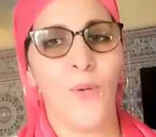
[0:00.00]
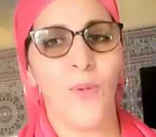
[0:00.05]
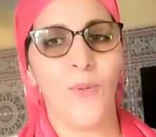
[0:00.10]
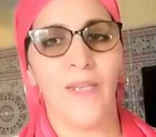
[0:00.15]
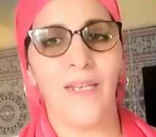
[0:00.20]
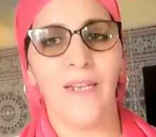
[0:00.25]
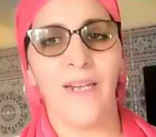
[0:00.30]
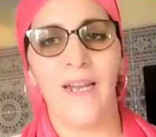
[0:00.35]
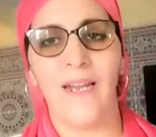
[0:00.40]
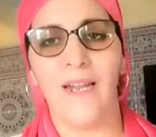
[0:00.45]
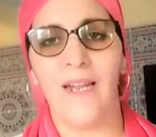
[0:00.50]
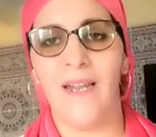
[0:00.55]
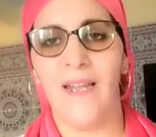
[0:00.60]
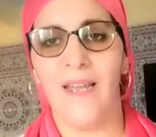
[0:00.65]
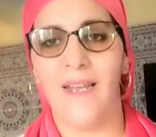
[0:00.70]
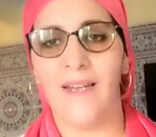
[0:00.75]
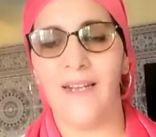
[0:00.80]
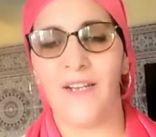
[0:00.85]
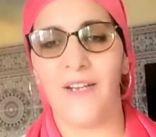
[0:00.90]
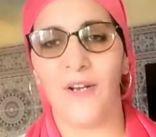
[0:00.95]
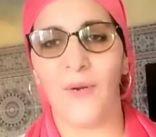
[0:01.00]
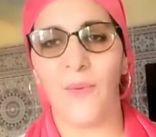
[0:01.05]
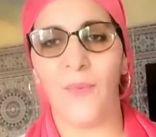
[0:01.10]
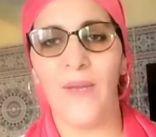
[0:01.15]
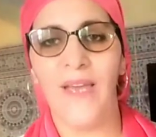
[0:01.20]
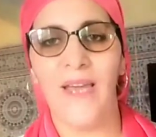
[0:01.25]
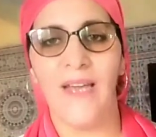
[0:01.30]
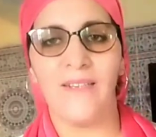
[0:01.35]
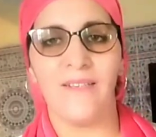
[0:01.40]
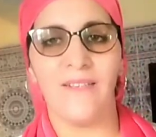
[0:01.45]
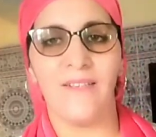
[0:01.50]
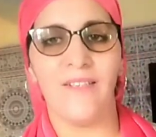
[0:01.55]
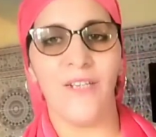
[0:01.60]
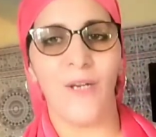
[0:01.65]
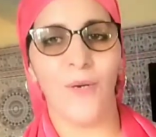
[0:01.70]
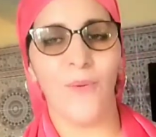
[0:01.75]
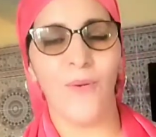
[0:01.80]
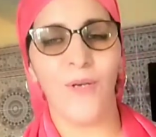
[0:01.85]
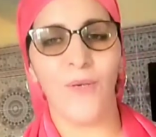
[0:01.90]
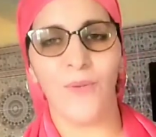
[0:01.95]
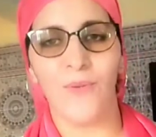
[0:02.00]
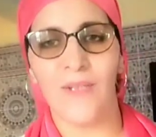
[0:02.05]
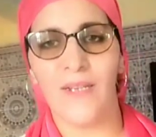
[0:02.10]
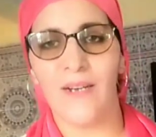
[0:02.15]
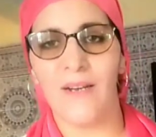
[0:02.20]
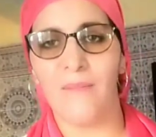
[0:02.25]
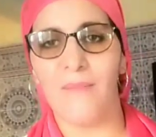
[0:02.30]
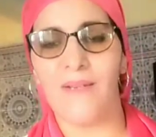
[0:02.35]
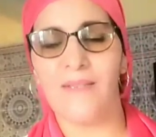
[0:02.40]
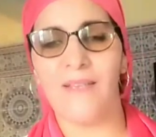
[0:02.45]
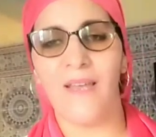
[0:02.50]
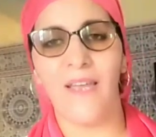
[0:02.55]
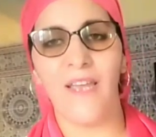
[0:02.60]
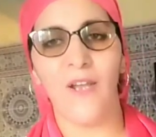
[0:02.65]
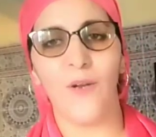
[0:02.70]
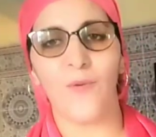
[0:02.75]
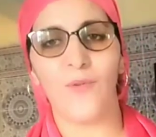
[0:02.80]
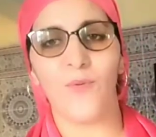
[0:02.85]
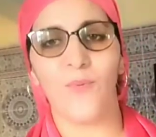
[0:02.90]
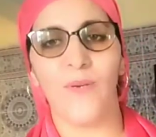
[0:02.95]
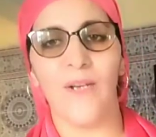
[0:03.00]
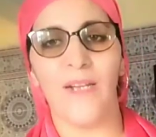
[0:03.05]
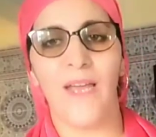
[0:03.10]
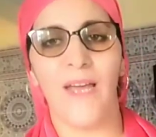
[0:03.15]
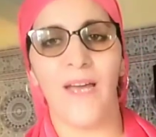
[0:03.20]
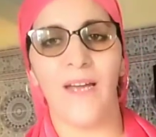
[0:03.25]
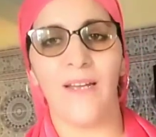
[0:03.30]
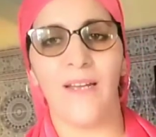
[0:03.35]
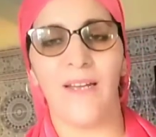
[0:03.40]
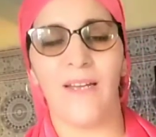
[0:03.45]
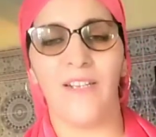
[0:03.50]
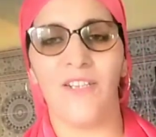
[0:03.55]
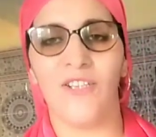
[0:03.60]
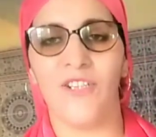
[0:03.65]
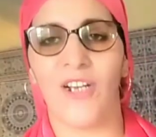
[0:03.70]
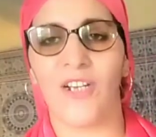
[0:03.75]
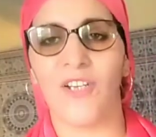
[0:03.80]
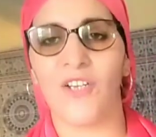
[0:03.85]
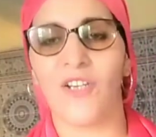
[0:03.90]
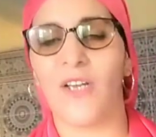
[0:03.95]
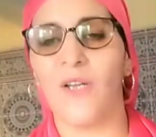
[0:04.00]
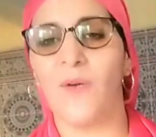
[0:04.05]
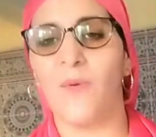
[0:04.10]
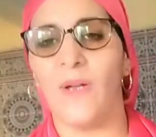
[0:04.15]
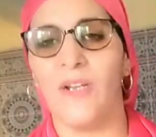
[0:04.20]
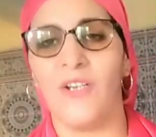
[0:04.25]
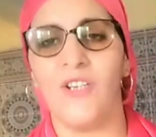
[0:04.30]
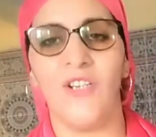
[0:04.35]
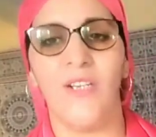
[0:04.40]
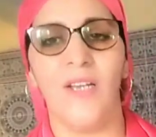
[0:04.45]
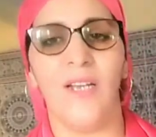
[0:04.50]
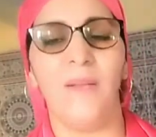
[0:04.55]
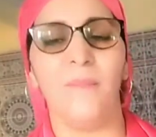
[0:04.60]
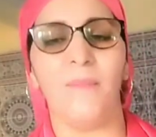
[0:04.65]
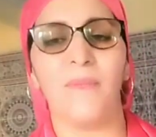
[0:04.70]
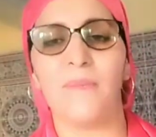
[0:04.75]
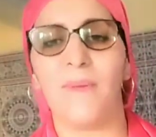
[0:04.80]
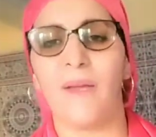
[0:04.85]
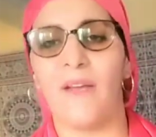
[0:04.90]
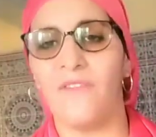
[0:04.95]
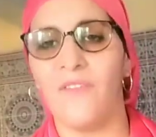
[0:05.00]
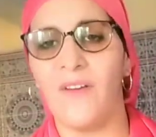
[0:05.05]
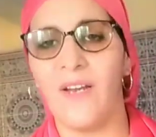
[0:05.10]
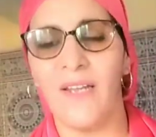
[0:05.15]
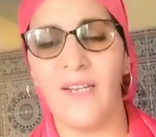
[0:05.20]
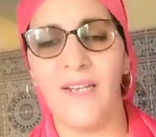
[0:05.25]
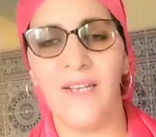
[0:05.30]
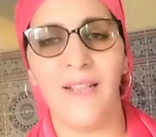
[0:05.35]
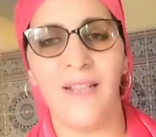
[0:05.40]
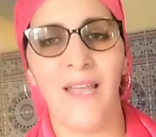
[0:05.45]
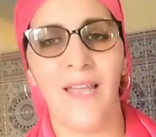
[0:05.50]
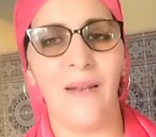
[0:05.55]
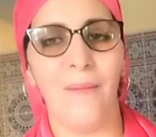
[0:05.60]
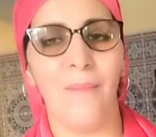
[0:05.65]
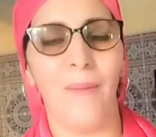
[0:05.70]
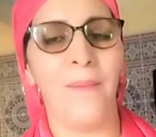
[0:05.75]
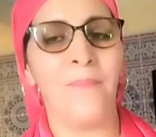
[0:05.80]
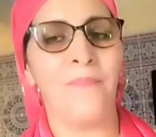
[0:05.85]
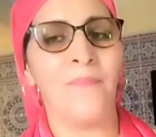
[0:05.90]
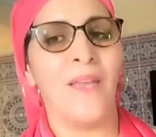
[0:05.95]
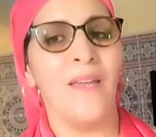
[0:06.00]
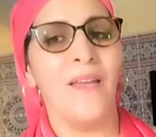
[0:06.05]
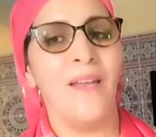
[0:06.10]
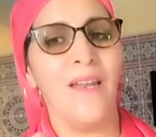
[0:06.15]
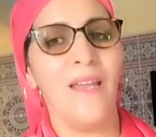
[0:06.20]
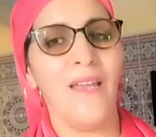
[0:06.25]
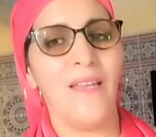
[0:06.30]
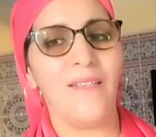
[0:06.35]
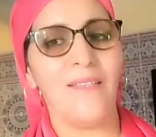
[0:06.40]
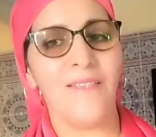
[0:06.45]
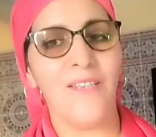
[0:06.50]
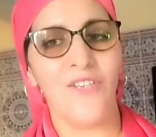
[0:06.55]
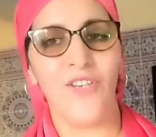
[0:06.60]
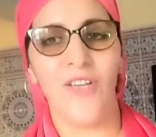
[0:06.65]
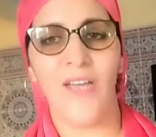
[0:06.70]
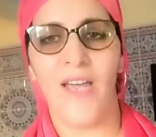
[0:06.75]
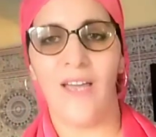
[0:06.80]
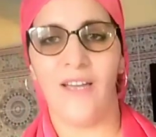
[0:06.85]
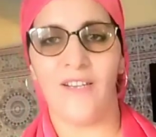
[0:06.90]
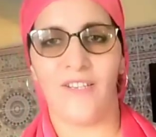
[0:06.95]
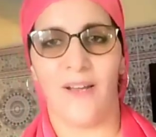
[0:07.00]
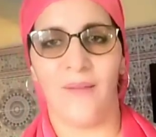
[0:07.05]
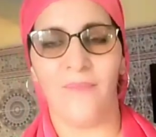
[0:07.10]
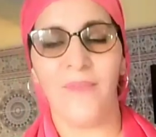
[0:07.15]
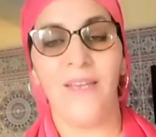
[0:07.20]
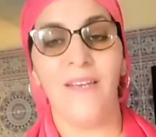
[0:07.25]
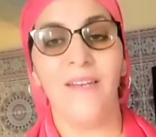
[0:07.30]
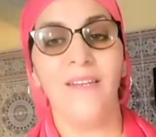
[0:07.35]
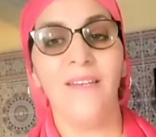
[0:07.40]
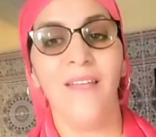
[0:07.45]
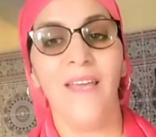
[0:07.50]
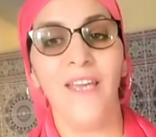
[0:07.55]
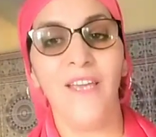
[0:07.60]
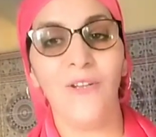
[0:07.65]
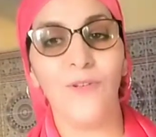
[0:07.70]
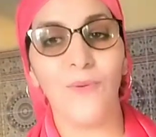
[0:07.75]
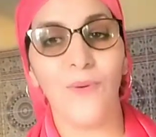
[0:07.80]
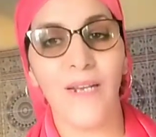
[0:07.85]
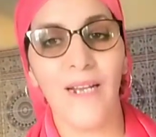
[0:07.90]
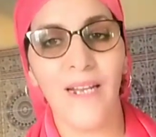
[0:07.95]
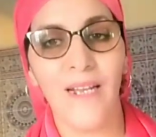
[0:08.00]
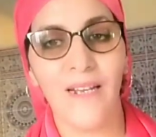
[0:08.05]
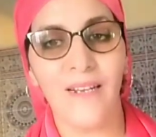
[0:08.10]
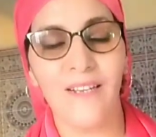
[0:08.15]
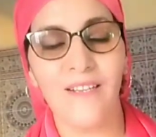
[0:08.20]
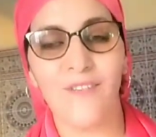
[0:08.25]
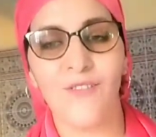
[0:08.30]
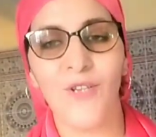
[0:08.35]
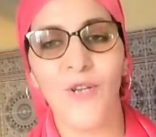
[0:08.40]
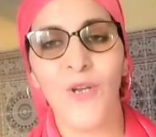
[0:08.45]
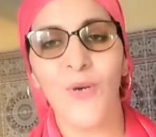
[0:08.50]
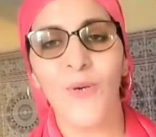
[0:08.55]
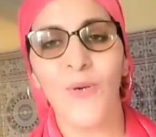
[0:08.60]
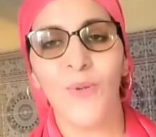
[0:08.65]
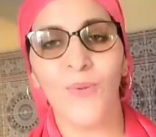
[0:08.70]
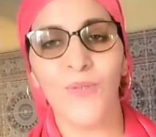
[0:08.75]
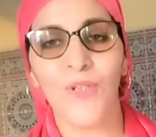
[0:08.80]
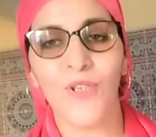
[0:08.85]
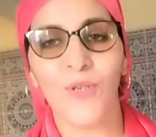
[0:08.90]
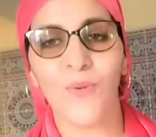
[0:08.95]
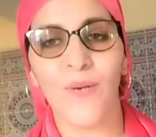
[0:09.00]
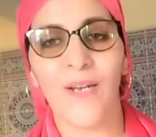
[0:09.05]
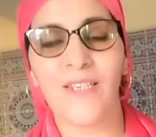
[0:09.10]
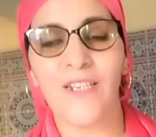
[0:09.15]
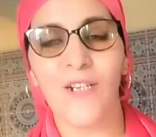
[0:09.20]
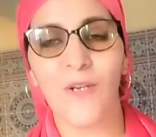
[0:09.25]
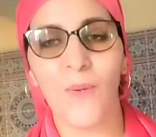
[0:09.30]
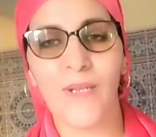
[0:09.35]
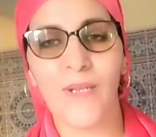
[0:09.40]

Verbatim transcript: وديري عليك الرويحات ديالك وديري المسائل وتولي هكا كتشقشقي وكتشعلي ما تبقى فيك لا ريحه الحلبه لا حتى شي حاجه نحيدو غير العكز ونديرو اختي